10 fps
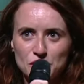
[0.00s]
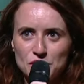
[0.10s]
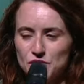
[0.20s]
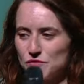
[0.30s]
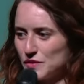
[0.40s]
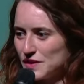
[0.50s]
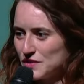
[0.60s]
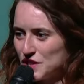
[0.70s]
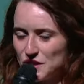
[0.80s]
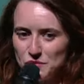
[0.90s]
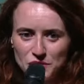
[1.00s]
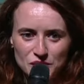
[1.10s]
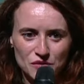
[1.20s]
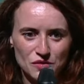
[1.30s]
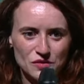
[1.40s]
je crois que vous savez déjà,
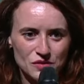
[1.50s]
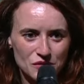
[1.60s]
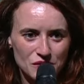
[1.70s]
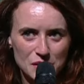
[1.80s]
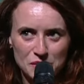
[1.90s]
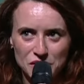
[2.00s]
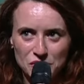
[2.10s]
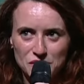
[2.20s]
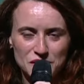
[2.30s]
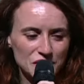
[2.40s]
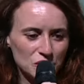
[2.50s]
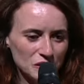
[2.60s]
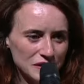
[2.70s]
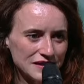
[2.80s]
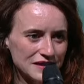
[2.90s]
puisque a priori vous avez
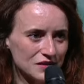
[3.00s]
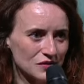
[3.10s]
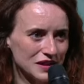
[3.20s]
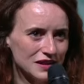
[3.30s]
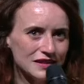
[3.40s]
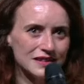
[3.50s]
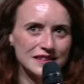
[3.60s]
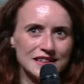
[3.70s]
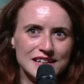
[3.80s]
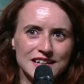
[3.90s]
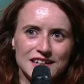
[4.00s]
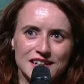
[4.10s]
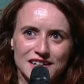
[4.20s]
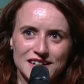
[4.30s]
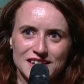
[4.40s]
tous réservé.
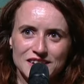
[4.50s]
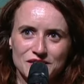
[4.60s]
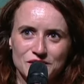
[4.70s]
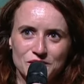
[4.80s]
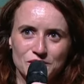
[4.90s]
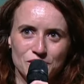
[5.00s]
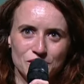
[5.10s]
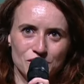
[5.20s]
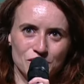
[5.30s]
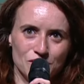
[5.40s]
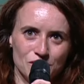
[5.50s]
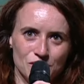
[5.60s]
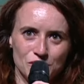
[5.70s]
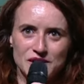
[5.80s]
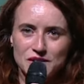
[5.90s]
Et euh,
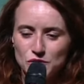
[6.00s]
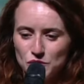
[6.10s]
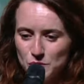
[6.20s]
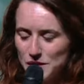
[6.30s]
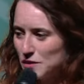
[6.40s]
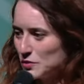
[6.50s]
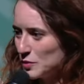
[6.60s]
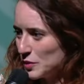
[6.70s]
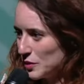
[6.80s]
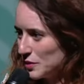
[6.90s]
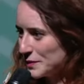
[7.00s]
vous êtes super nombreux.